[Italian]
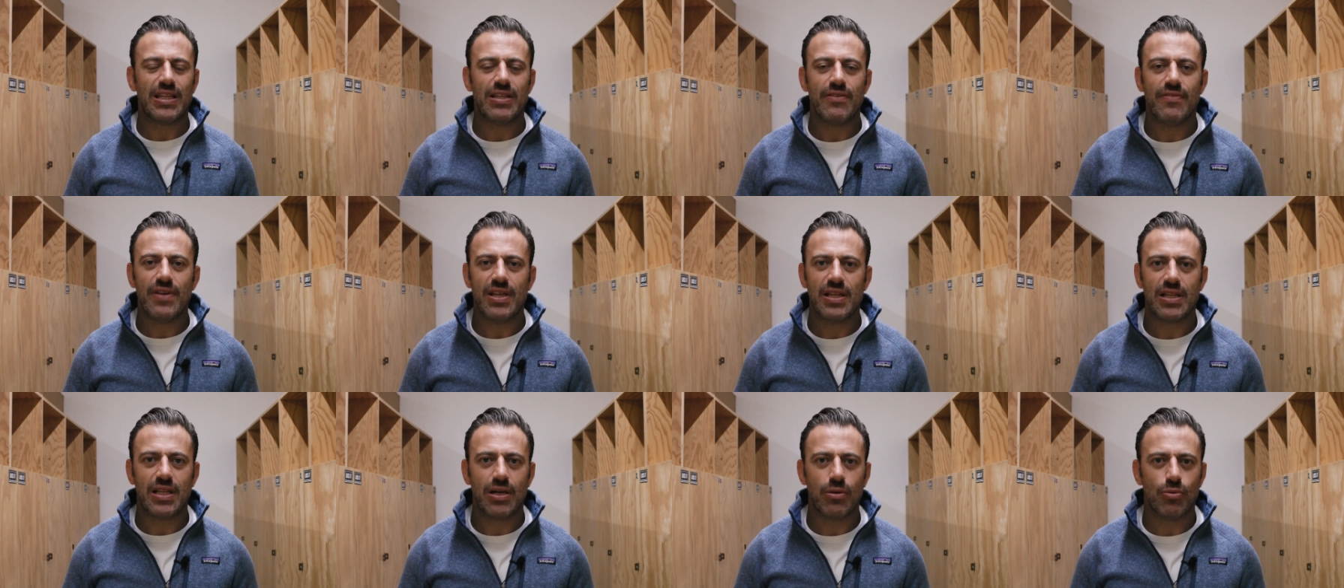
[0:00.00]

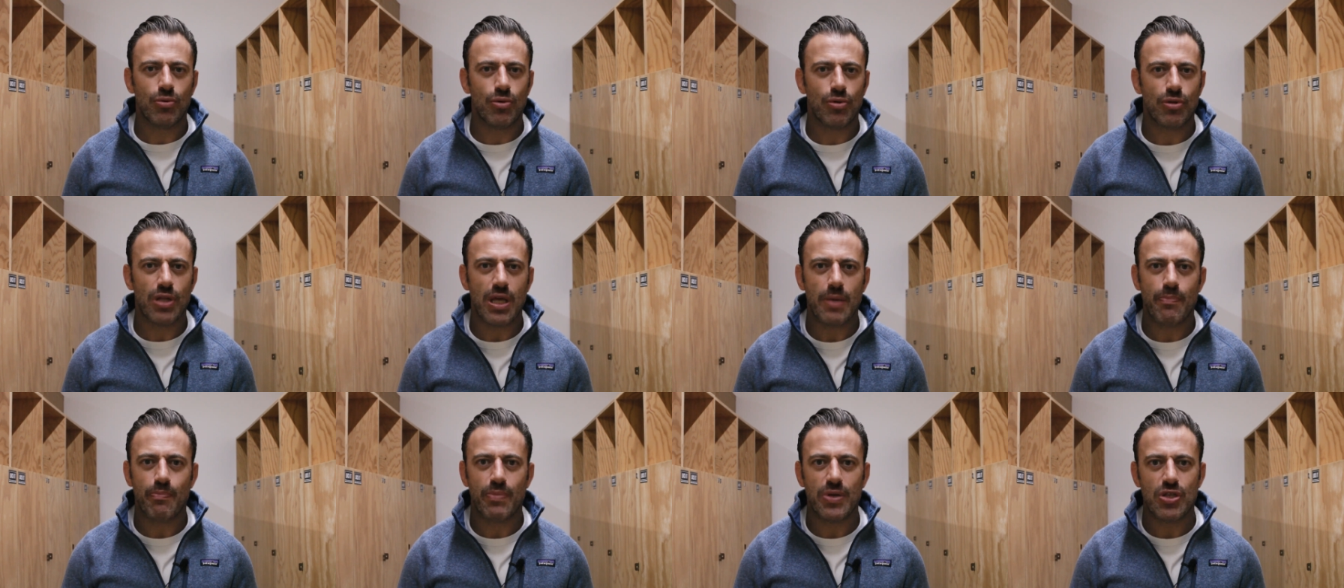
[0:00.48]
diventa uno
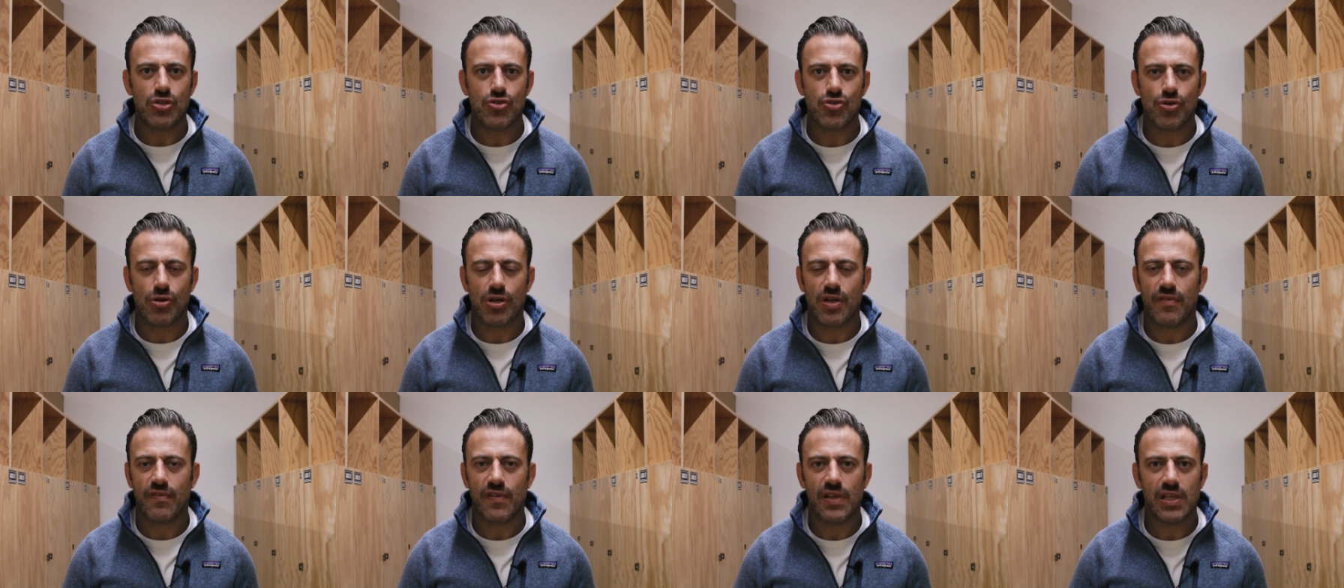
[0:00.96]
dei
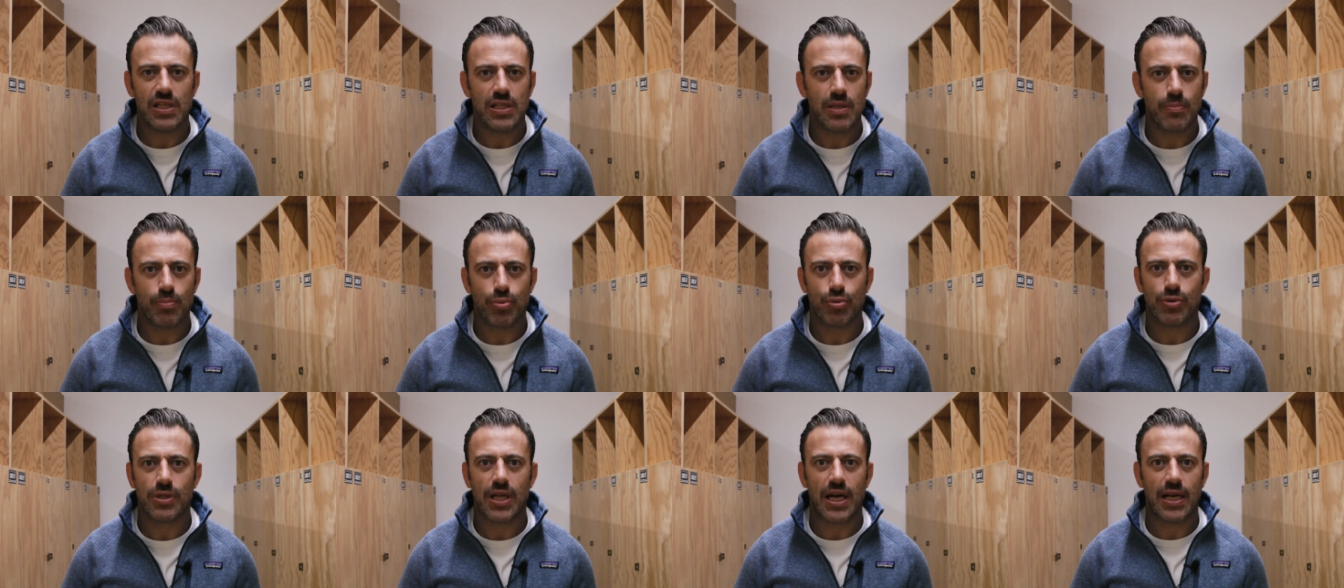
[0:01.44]
peggiori figli di
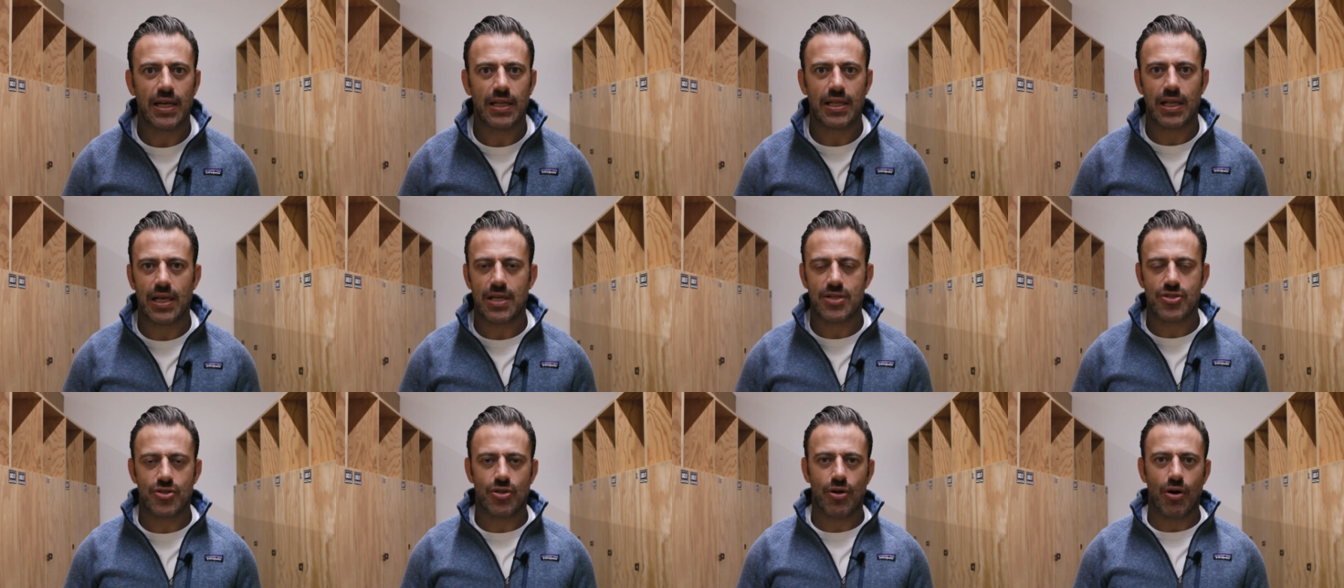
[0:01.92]
puttana
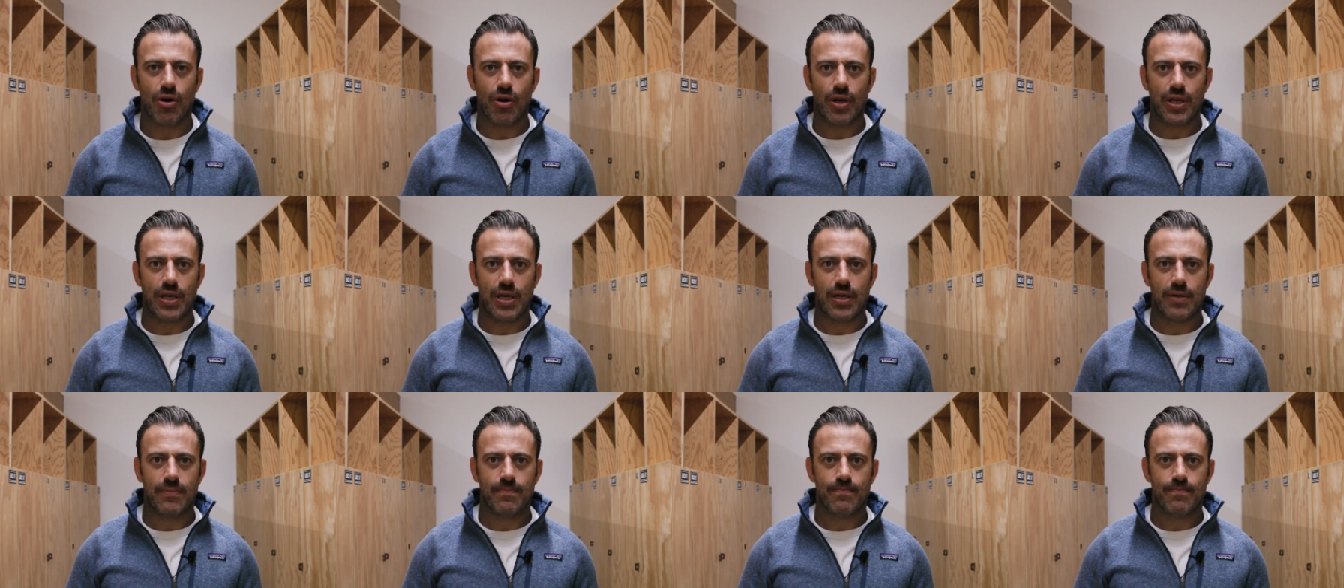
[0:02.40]
della storia.